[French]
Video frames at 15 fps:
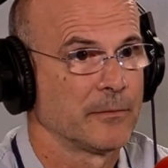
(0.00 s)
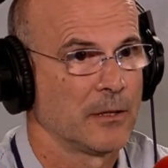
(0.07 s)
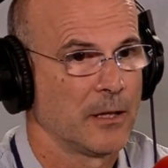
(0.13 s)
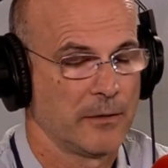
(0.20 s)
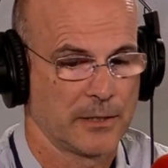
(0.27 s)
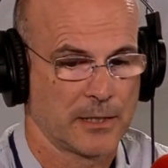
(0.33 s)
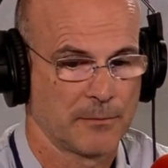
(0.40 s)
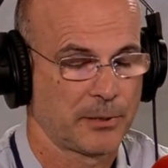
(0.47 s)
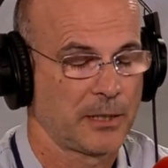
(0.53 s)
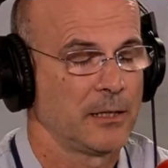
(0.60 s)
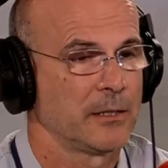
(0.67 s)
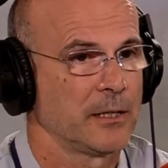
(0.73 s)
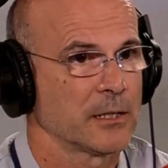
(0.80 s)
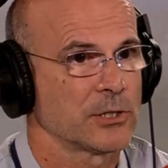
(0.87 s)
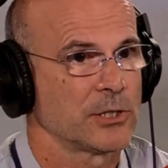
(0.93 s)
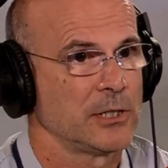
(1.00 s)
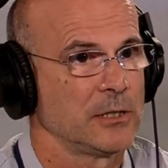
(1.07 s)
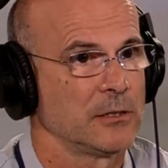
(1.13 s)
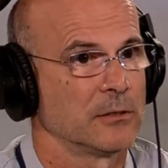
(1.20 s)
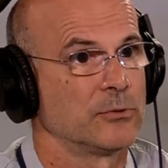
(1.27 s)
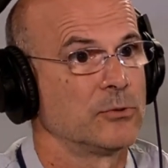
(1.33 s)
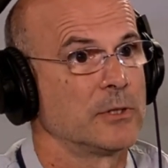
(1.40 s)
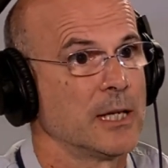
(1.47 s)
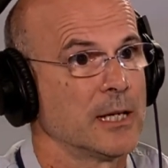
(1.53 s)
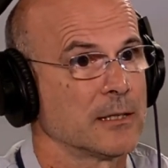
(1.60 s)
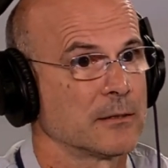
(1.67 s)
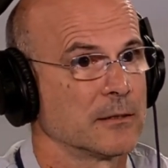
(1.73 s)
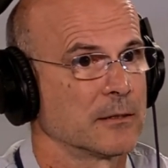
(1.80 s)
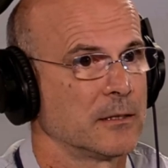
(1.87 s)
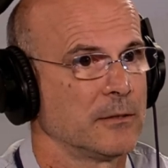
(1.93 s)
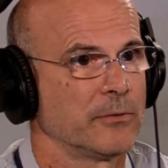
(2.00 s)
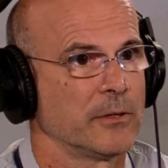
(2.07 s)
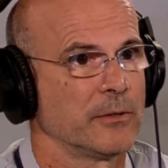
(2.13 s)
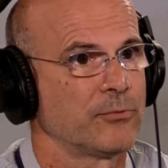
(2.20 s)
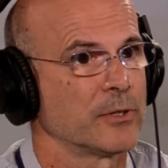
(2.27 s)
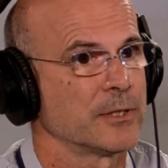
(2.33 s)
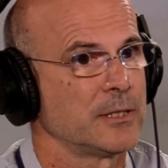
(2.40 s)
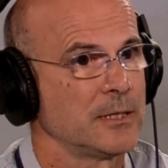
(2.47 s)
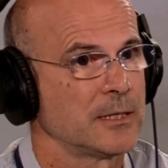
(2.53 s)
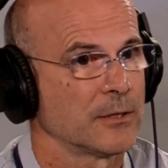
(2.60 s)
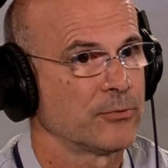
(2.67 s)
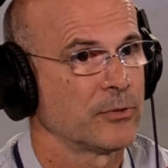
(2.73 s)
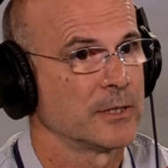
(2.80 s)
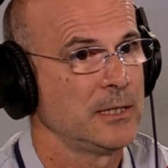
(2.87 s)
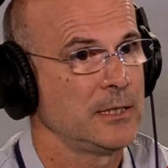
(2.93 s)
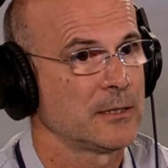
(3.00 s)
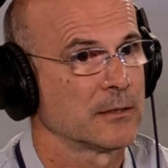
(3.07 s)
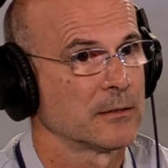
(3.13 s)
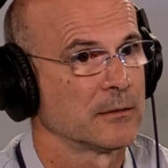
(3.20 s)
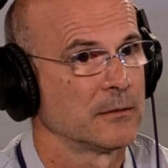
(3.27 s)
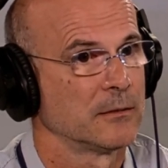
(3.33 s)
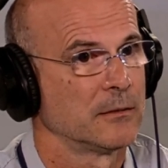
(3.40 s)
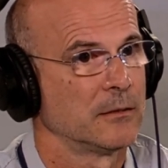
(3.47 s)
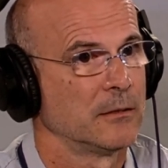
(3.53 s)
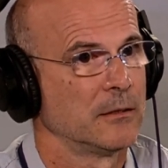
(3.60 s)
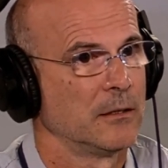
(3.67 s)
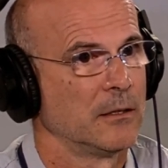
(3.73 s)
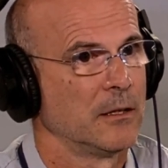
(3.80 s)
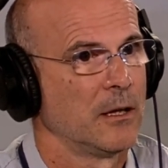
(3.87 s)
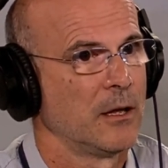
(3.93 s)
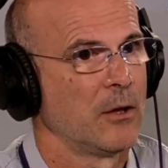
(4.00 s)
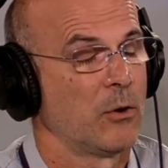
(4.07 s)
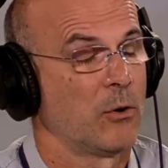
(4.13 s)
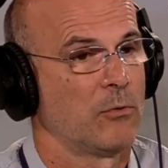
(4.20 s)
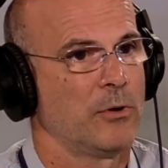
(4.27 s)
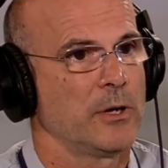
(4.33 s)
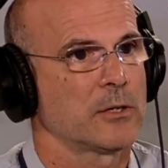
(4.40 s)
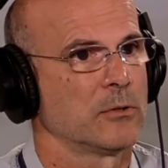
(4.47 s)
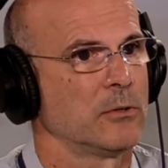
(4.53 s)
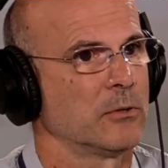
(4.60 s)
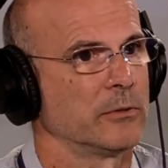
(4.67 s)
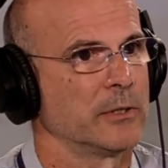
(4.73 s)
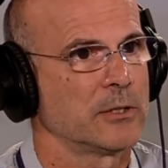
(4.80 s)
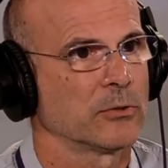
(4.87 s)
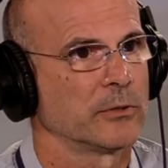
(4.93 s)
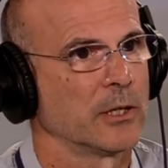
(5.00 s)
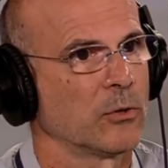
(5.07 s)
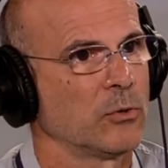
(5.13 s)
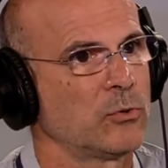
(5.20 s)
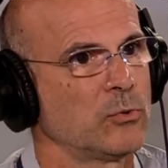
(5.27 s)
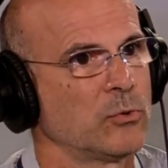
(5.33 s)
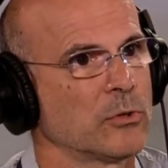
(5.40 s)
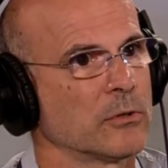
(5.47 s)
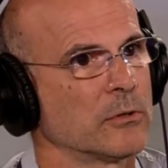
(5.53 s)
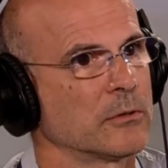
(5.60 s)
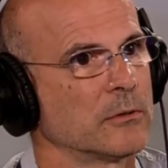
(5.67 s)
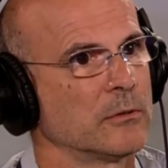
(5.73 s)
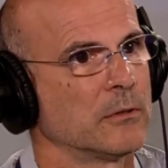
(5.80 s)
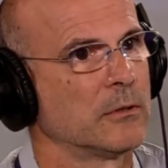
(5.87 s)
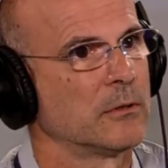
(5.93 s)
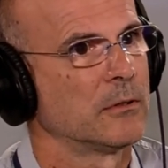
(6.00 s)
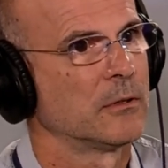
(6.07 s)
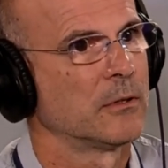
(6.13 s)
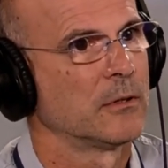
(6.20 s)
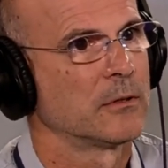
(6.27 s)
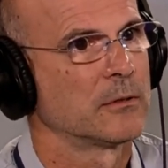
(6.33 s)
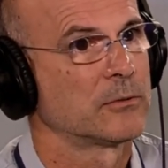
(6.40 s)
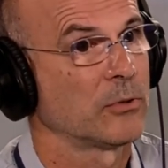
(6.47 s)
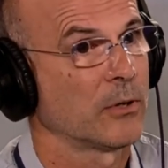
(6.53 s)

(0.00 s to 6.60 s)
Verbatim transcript: Avec un prix de l'énergie euh, du gaz qui fait x6 à x10, on voit qu'on est sur des retours. beaucoup plus rentable. Sur